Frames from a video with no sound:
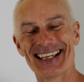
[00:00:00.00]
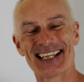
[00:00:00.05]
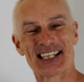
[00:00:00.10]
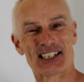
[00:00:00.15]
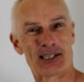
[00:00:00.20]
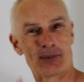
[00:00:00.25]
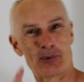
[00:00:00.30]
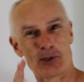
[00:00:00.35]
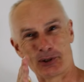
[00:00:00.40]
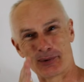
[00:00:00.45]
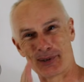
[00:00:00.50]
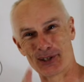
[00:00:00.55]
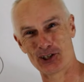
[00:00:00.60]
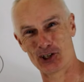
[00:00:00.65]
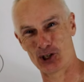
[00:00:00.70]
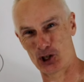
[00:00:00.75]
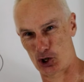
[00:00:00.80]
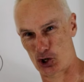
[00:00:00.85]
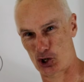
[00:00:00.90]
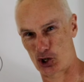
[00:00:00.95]
Estamos
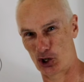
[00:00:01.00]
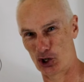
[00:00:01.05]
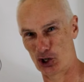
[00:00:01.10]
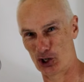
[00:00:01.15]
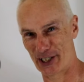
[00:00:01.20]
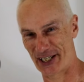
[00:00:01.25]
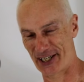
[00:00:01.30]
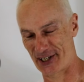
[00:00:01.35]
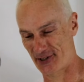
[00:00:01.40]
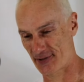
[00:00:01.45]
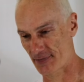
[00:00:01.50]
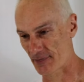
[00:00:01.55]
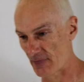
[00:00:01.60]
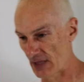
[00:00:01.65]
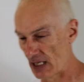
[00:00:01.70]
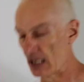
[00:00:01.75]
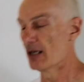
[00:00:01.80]
viendo los colores.